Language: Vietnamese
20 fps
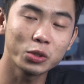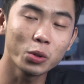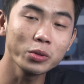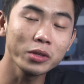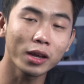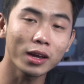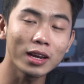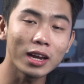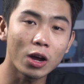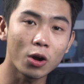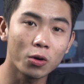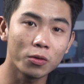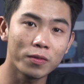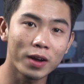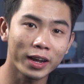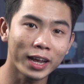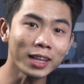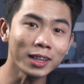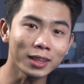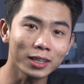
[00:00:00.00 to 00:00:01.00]
xuống những cái lầu
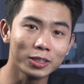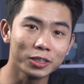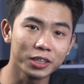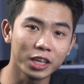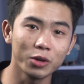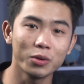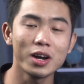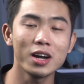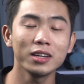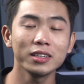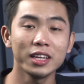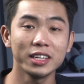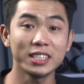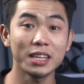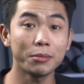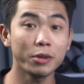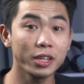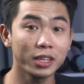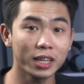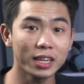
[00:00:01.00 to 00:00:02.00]
và cách tường nhiều hơn thì
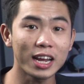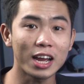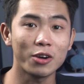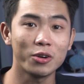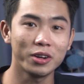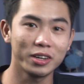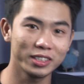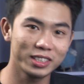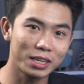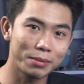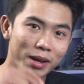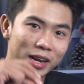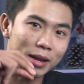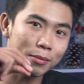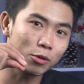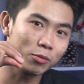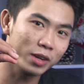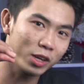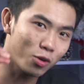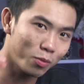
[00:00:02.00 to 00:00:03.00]
xem nó như thế nào xin mời anh
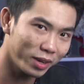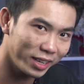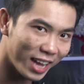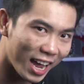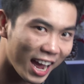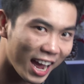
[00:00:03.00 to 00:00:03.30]
em cùng đi cùng mình